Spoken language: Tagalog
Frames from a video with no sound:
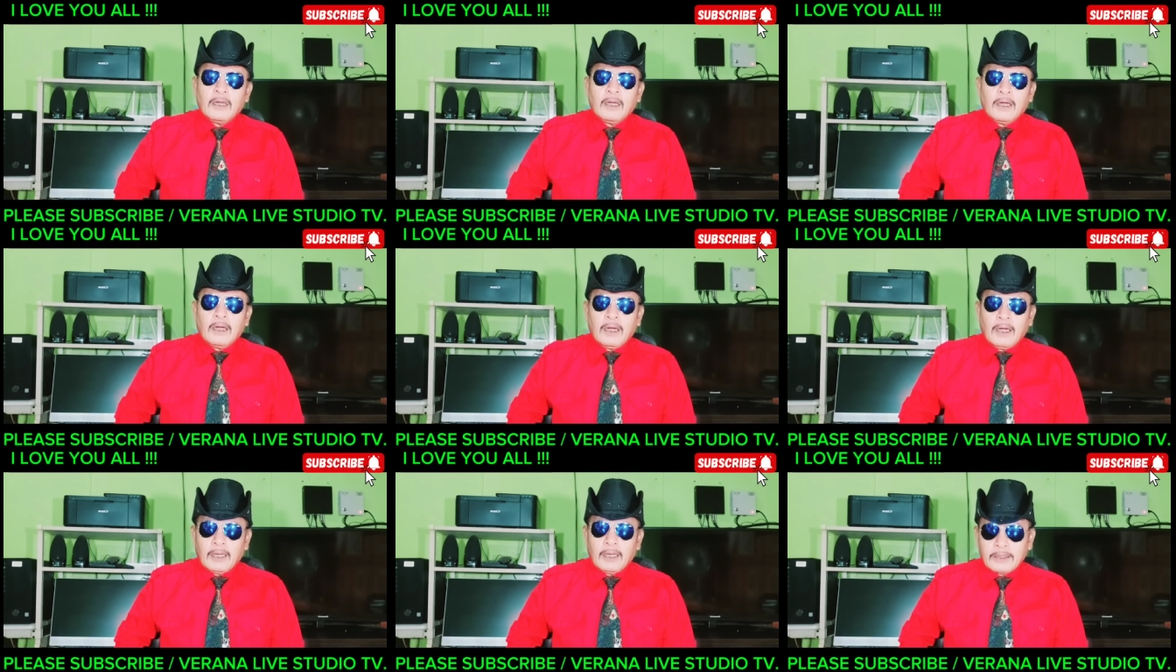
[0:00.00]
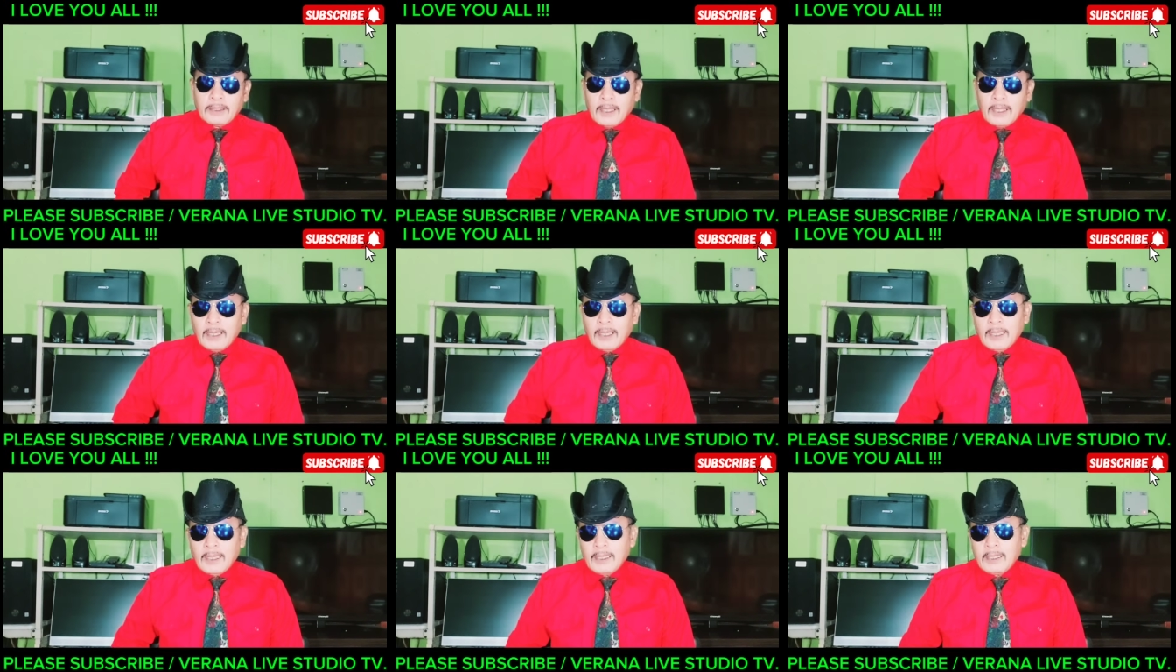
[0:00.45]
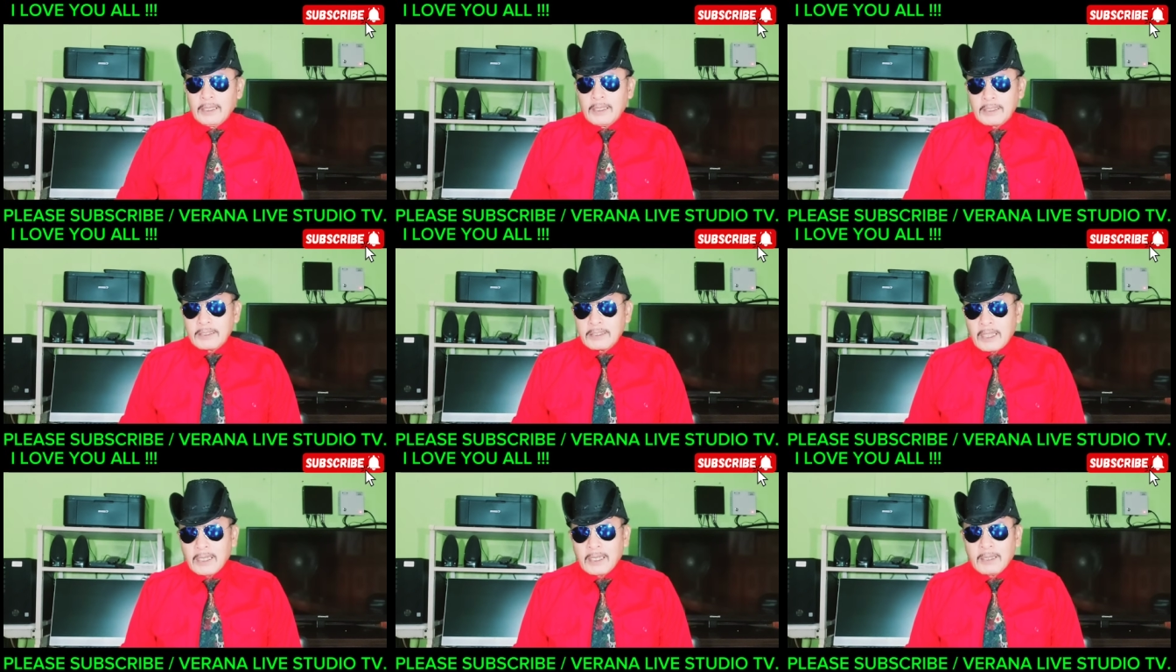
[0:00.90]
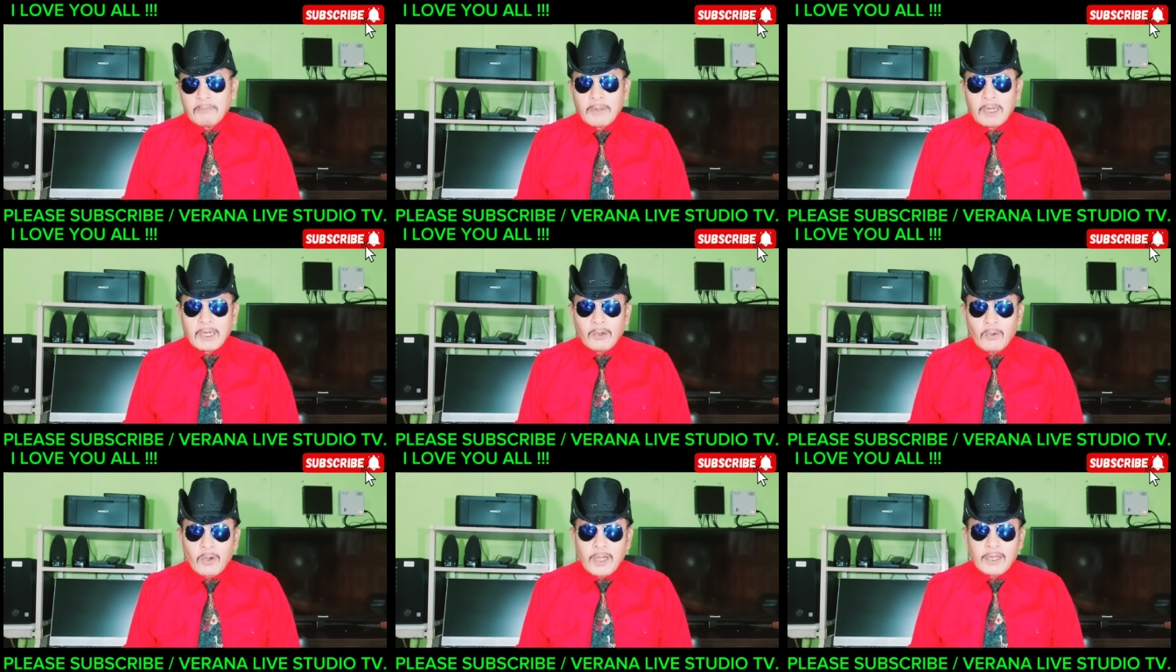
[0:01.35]
At uh, na sana
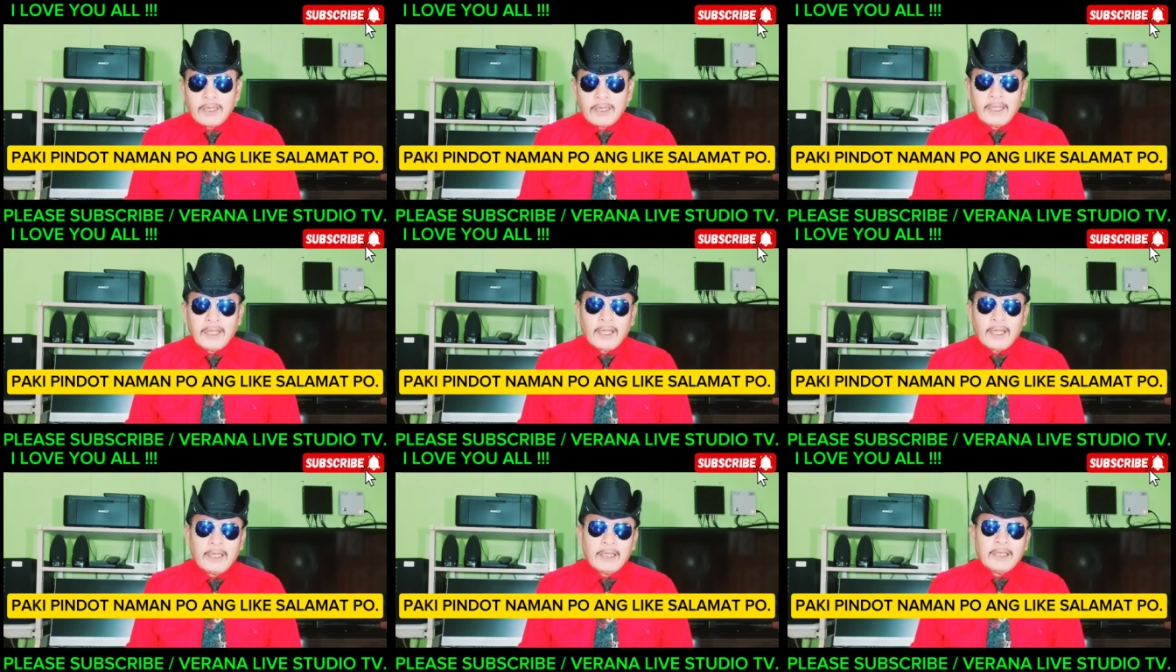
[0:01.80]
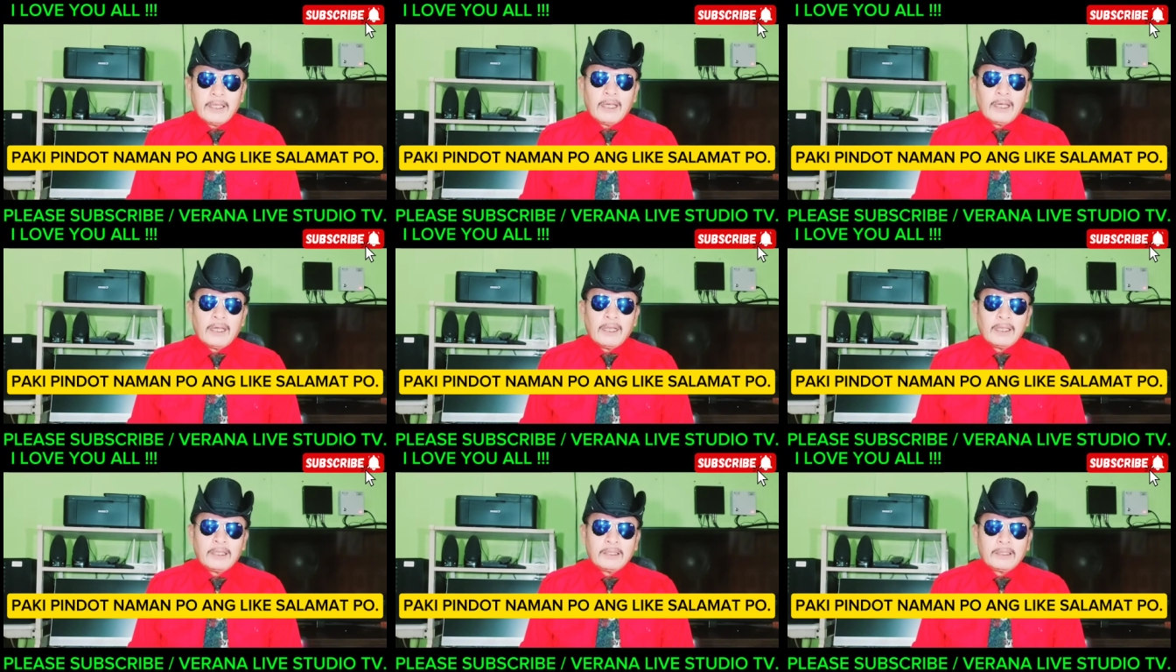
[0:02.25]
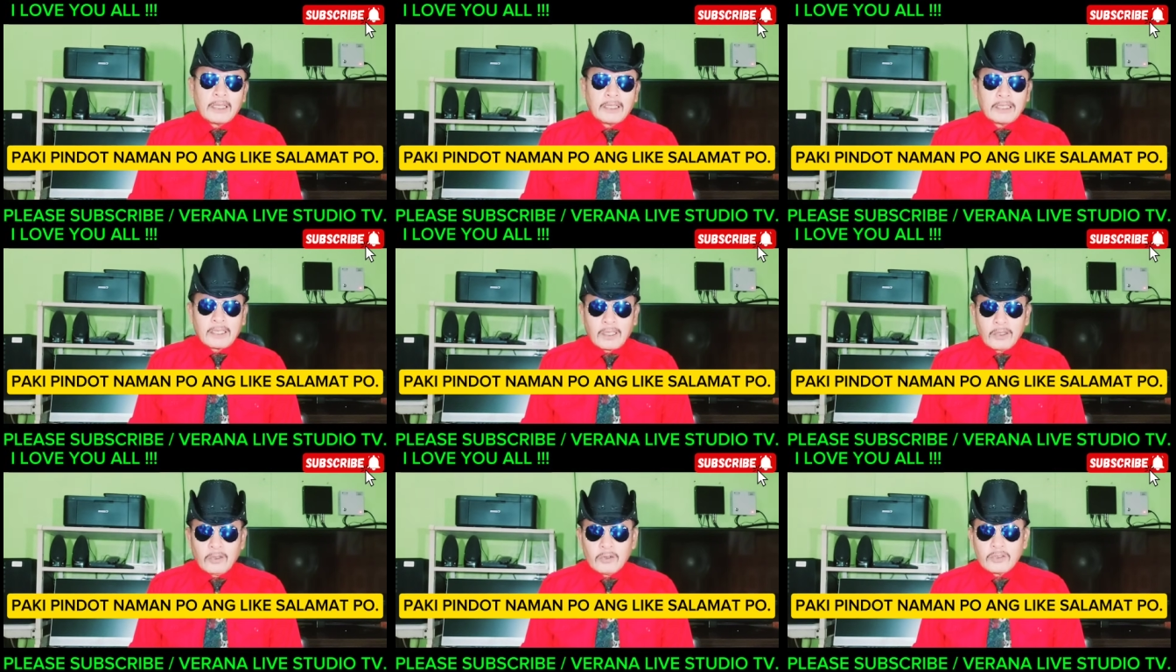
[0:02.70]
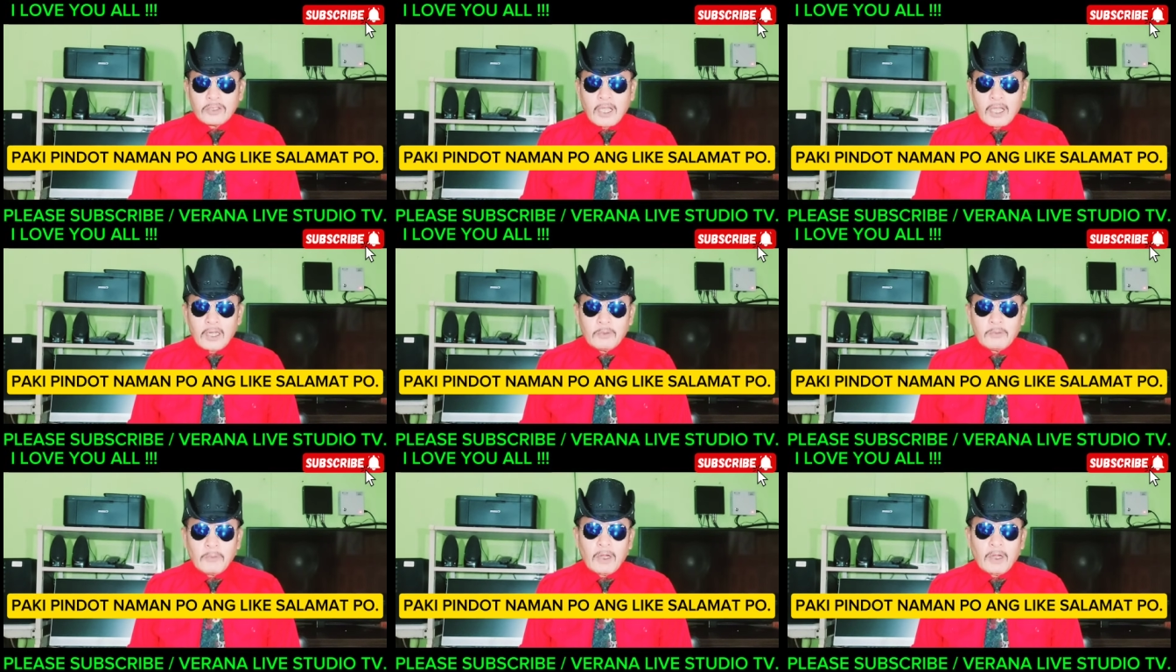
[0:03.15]
manawari ay uh, ligtas kayo sa
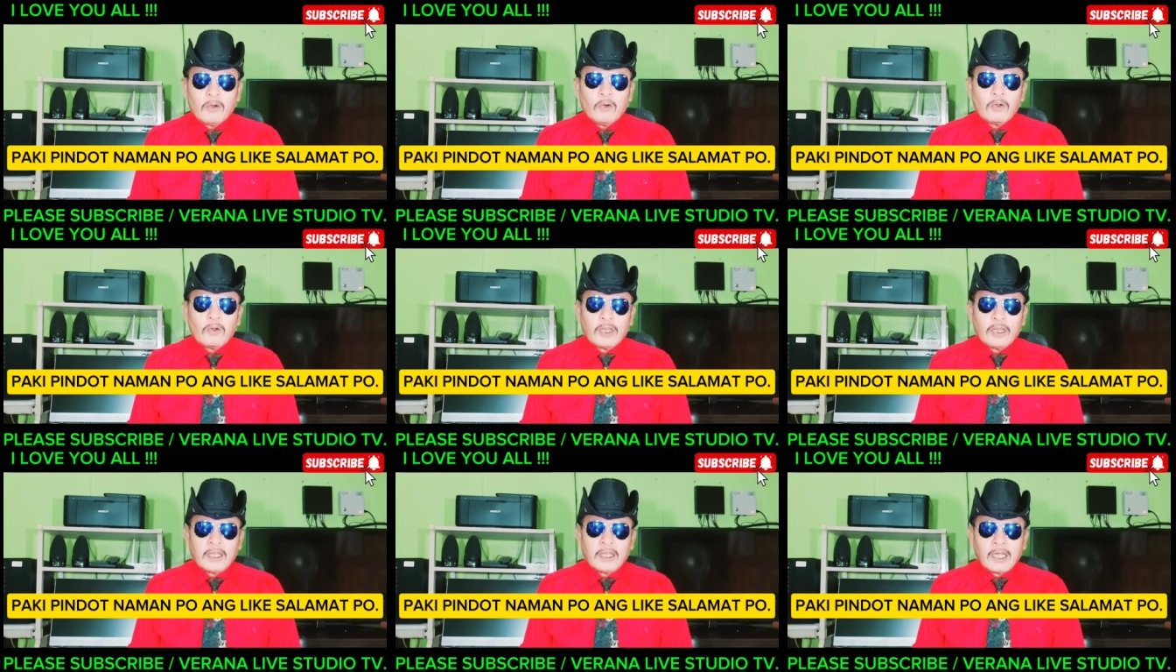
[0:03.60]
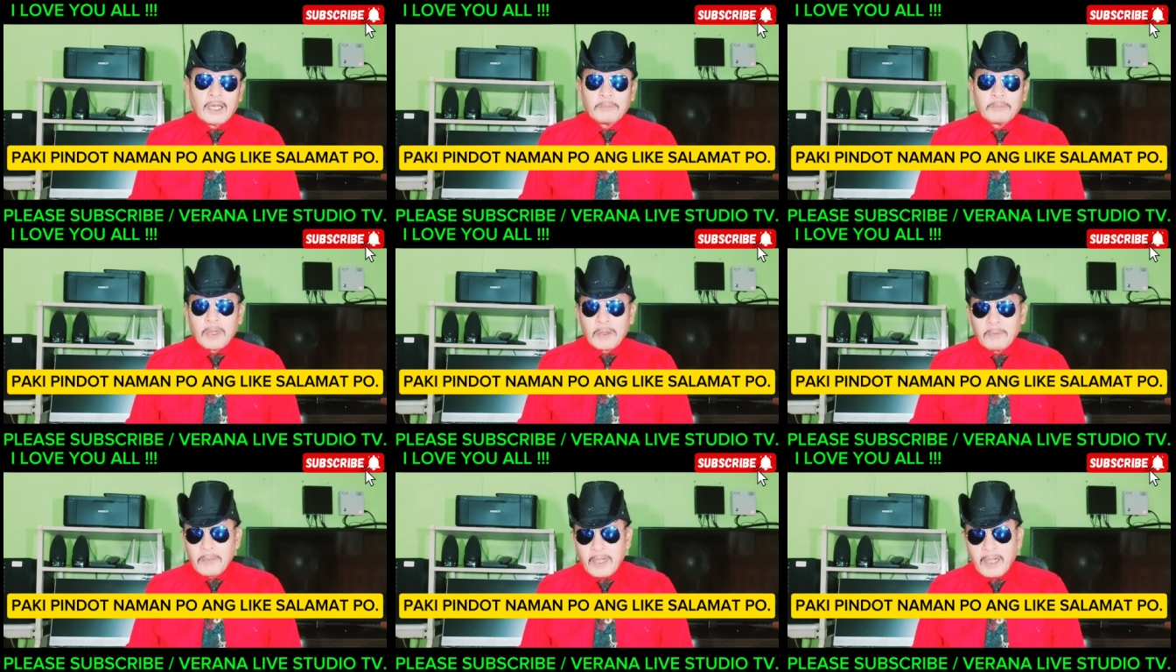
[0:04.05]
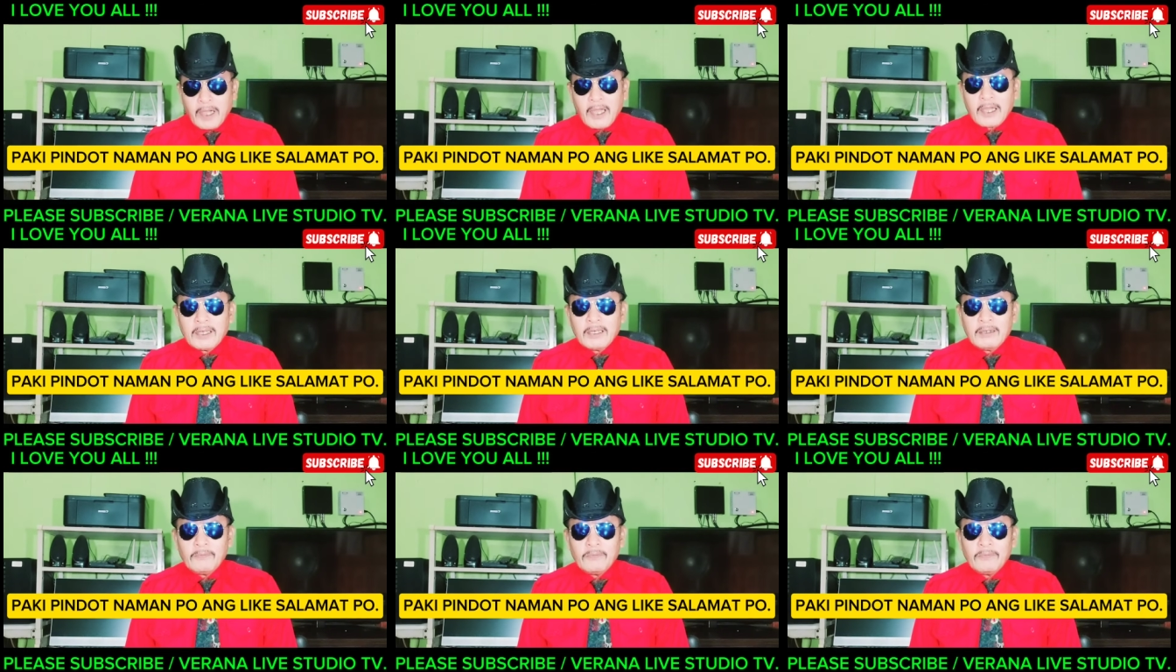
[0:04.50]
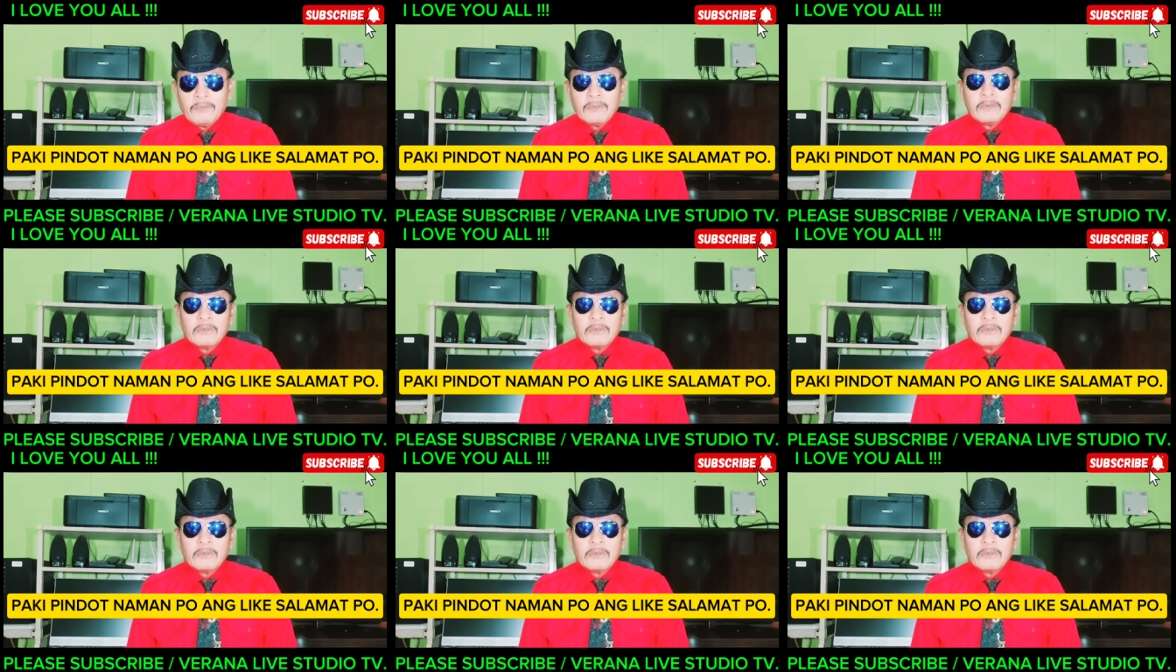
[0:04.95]
anumang uri ng kapahamakan.